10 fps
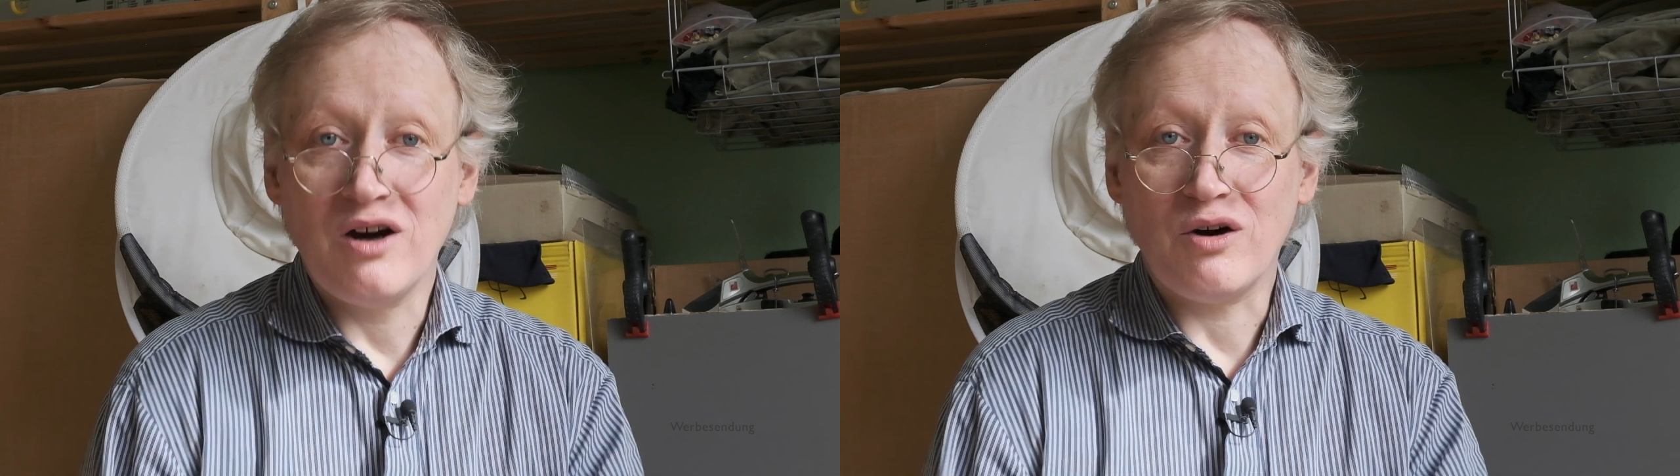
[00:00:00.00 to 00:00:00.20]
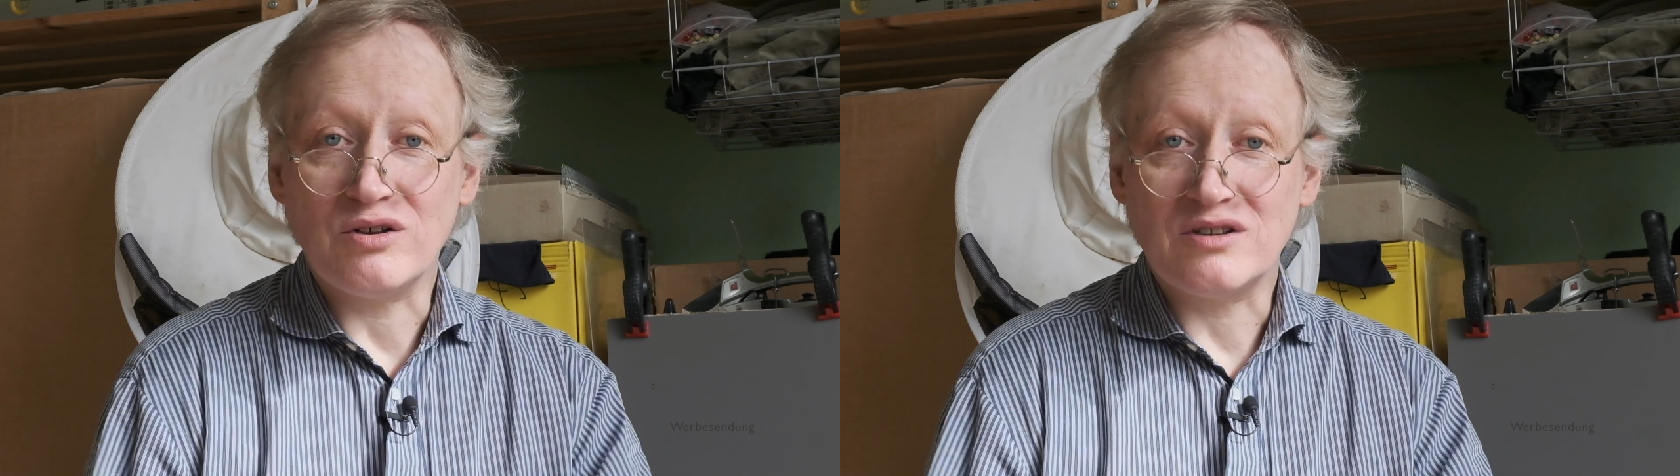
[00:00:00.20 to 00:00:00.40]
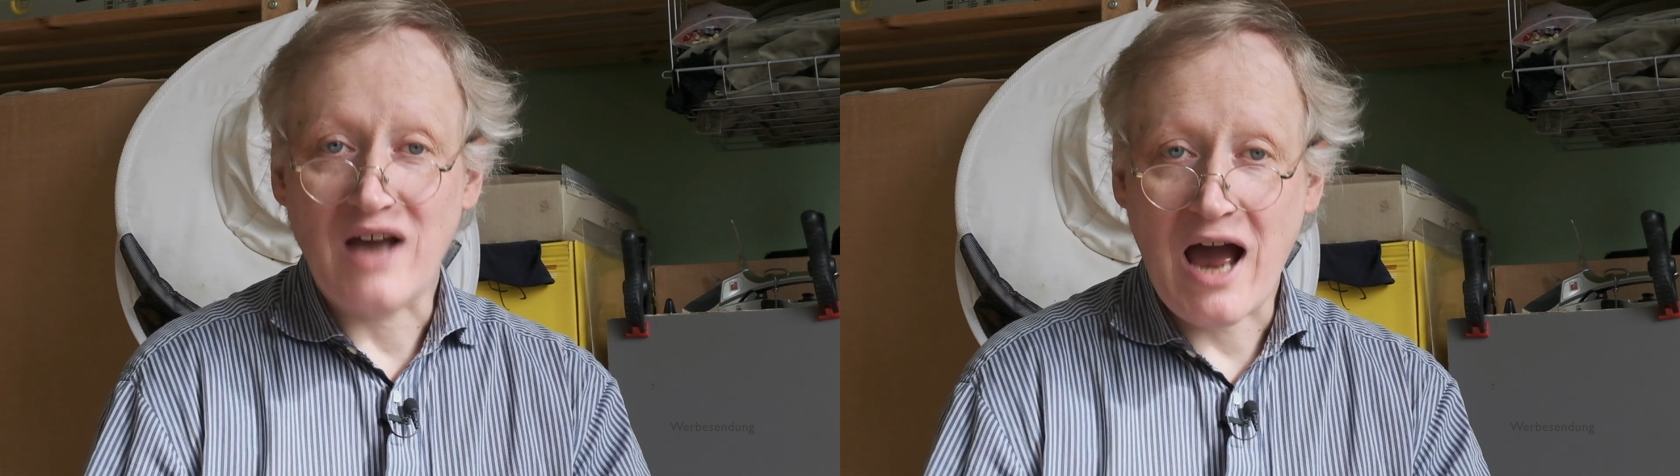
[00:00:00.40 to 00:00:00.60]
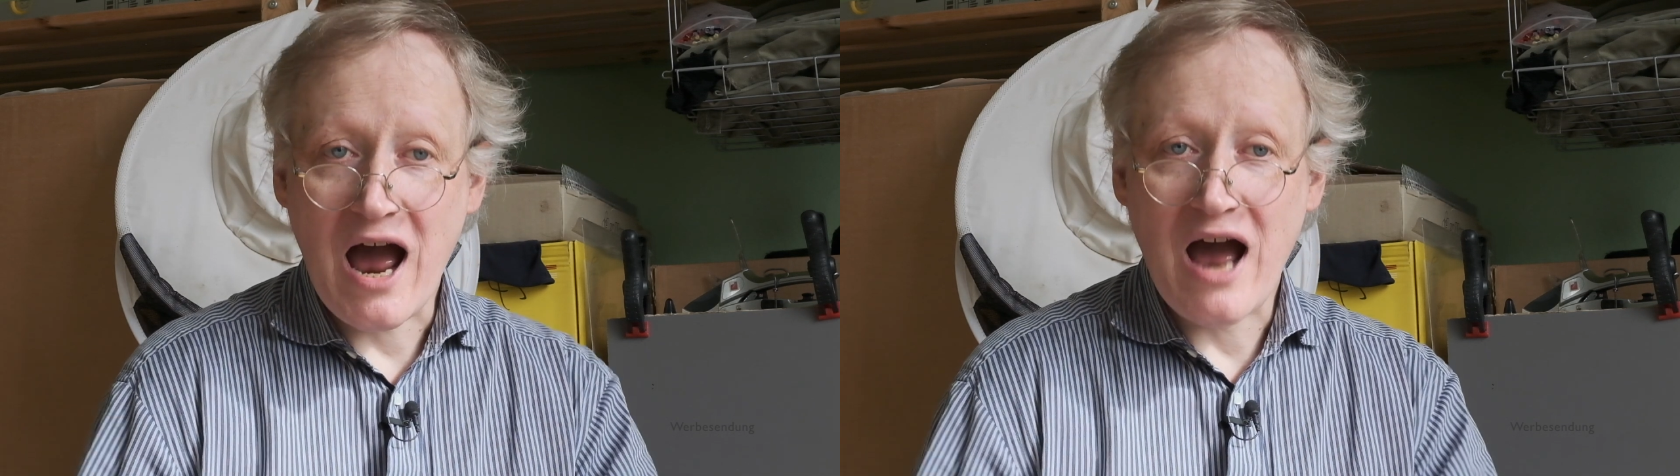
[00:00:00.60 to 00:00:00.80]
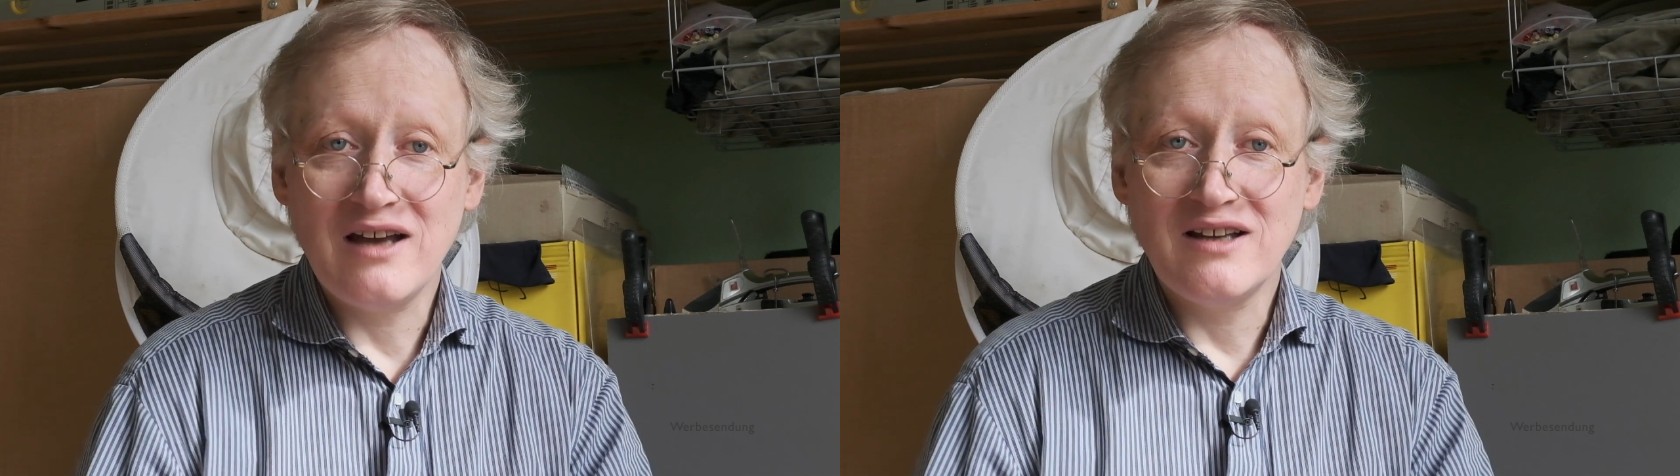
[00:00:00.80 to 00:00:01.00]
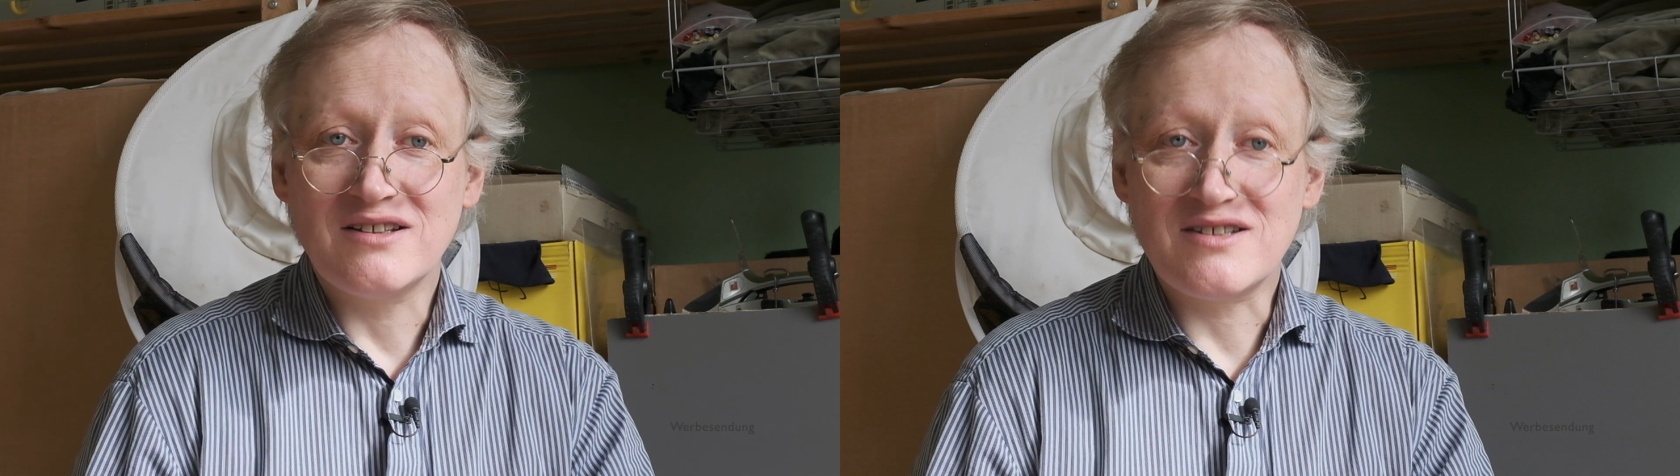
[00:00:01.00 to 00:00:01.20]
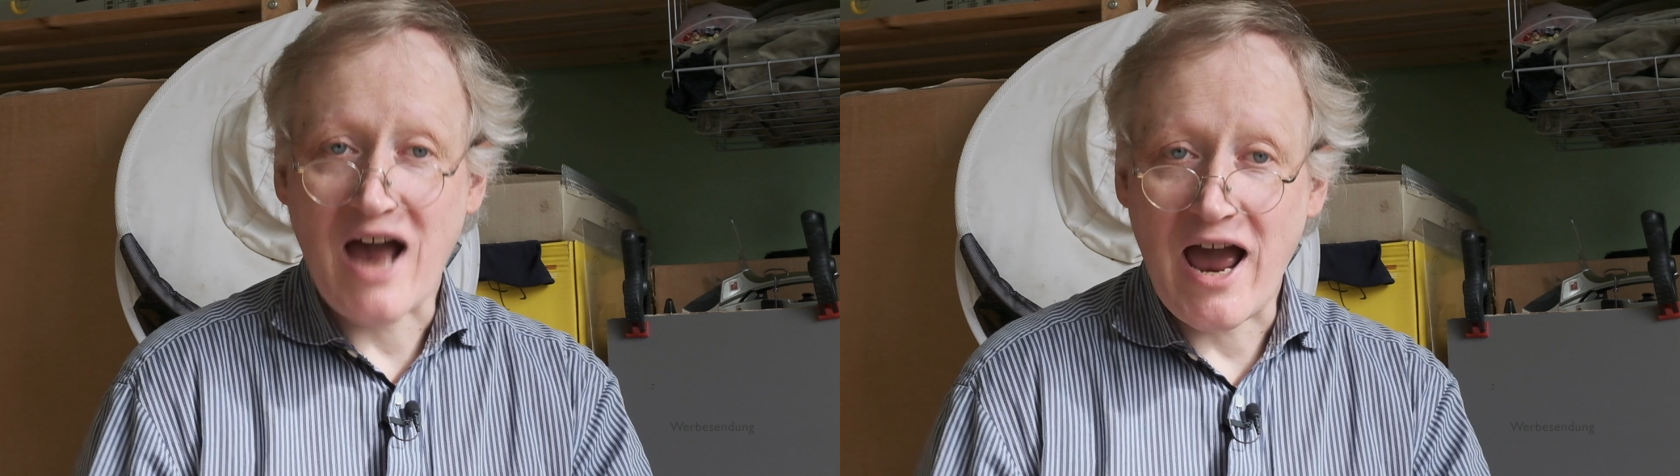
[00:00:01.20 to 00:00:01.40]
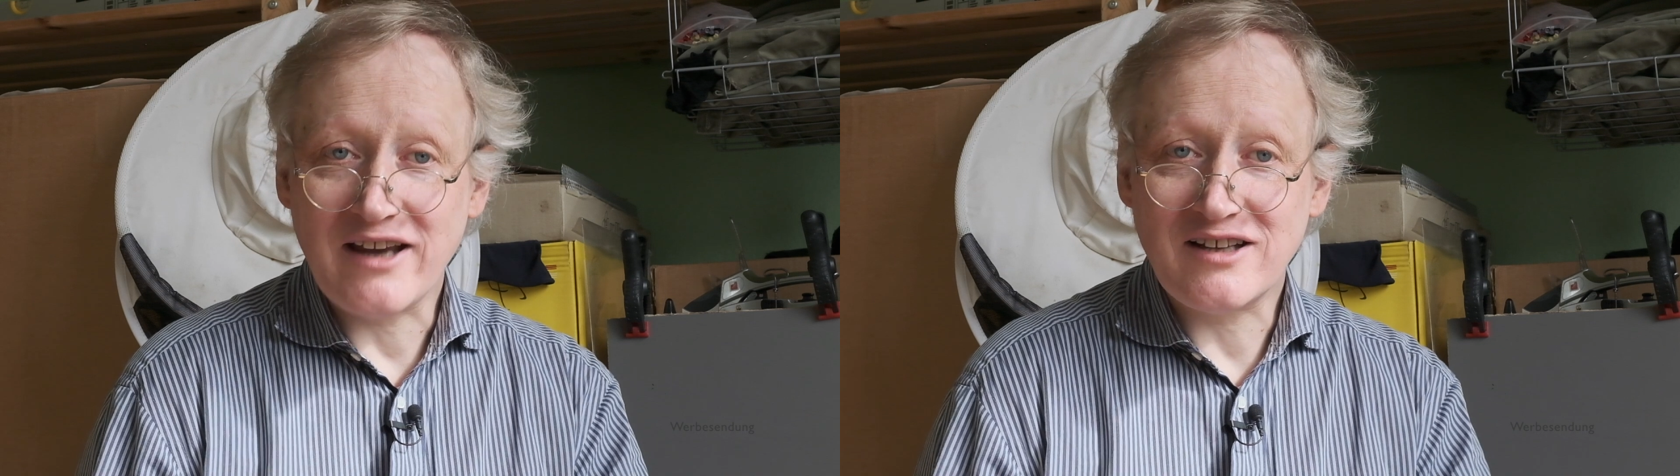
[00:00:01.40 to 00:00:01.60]
Und da
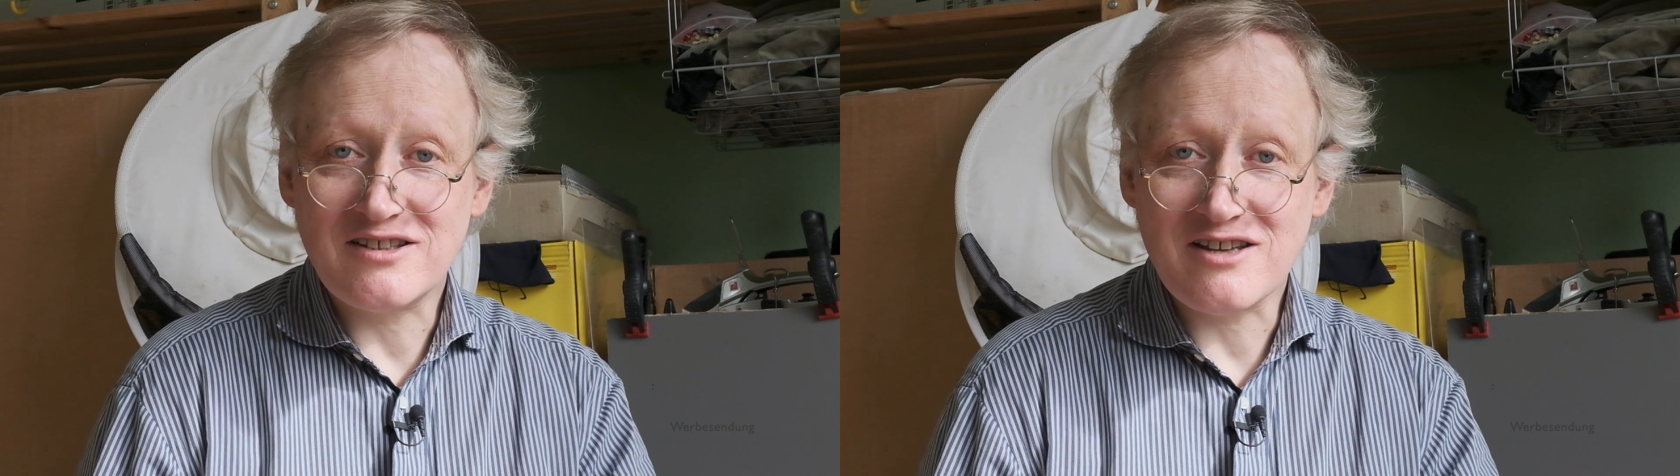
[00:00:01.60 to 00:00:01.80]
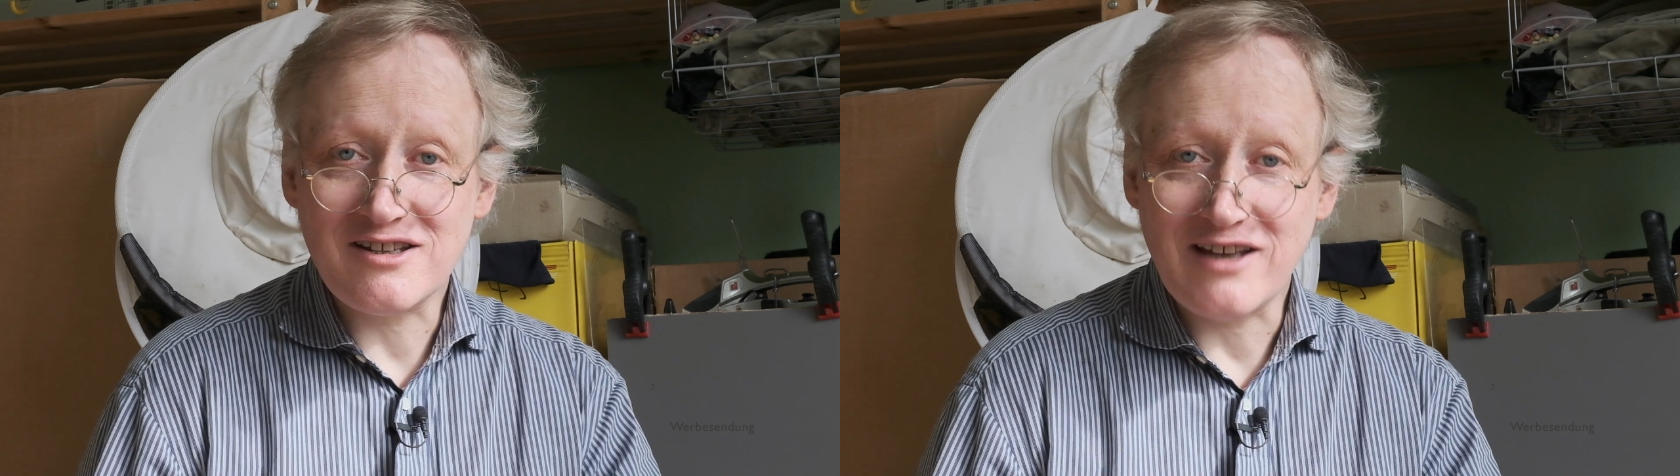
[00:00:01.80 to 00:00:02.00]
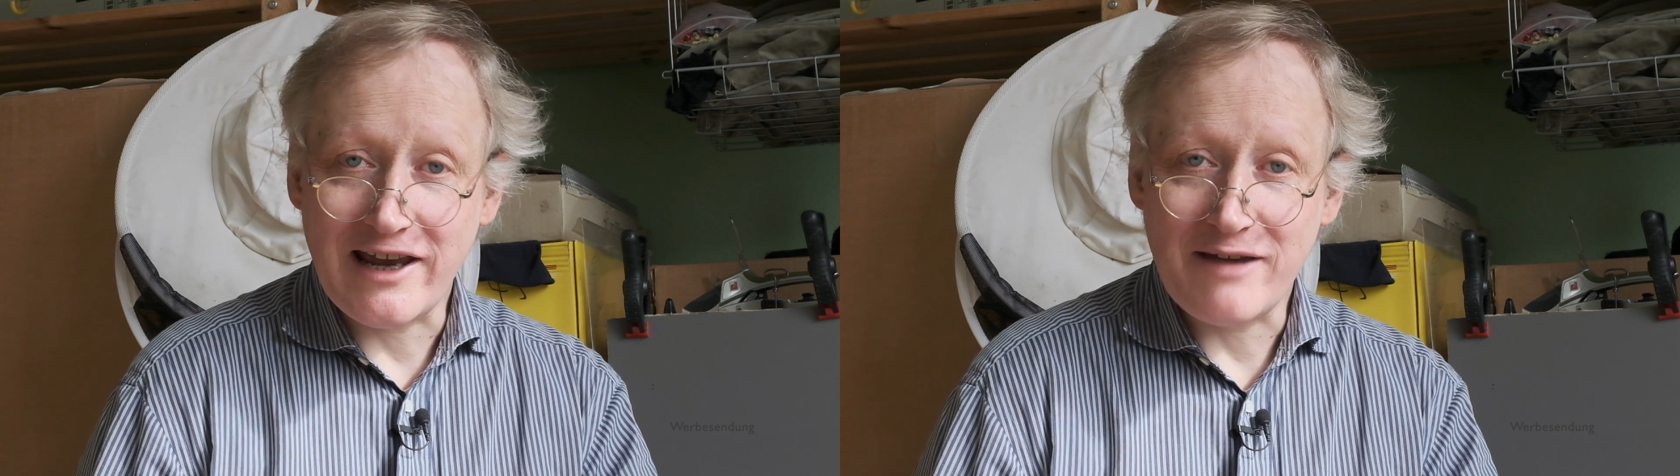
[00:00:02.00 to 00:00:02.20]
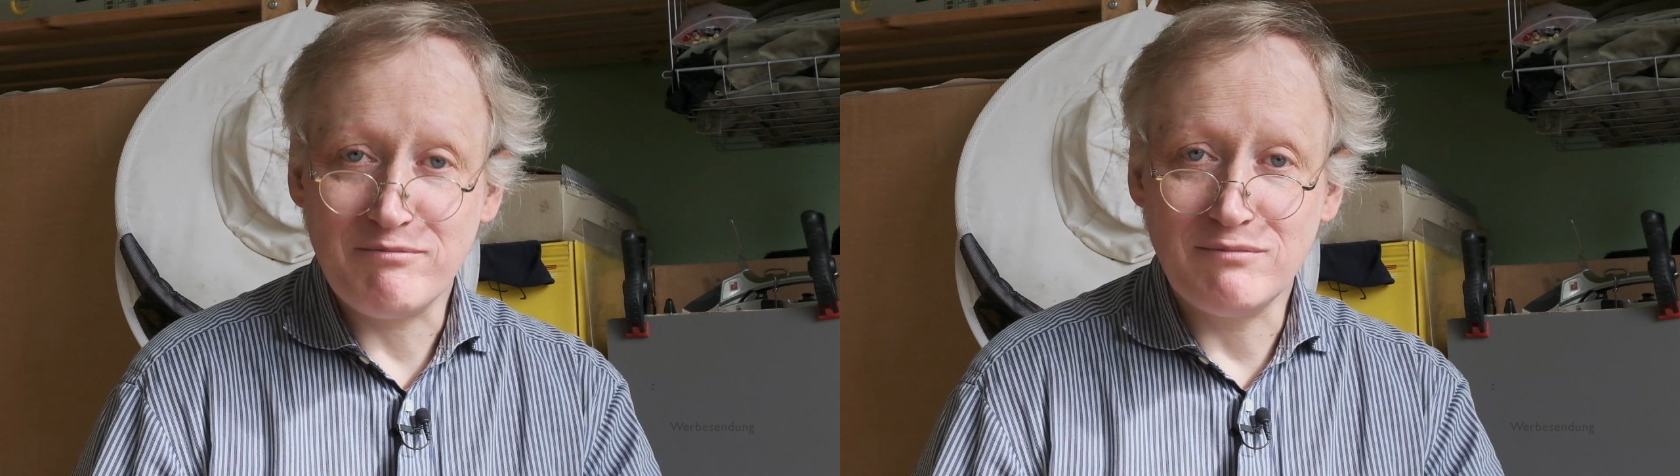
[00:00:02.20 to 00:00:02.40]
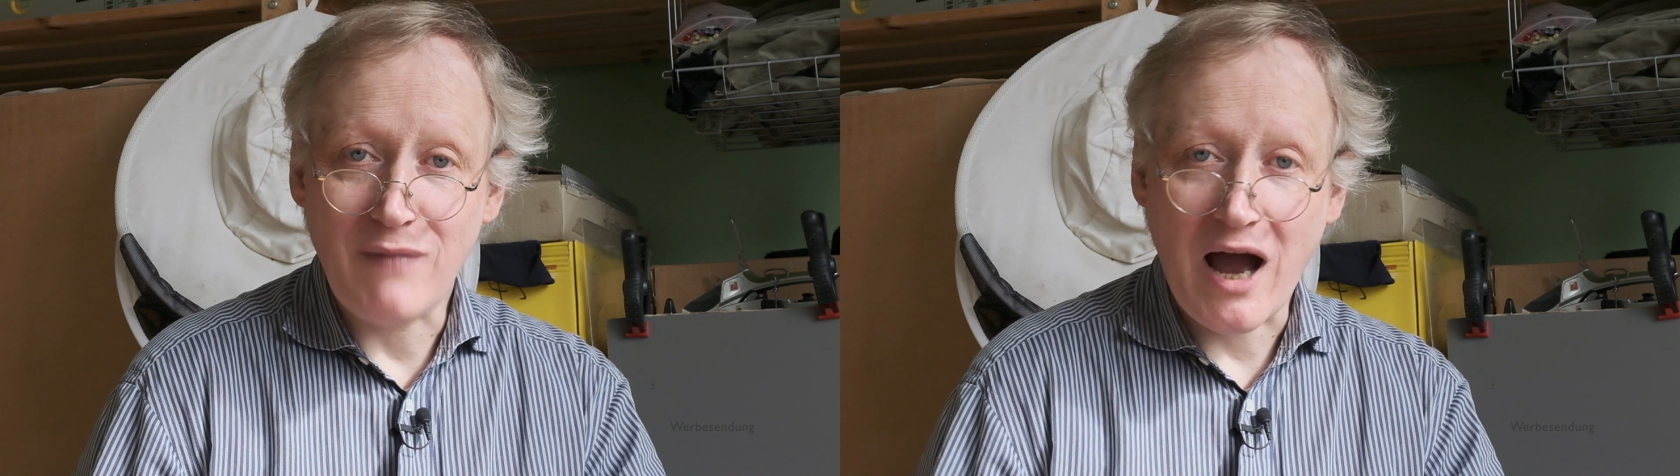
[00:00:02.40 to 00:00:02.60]
zeigt sich eben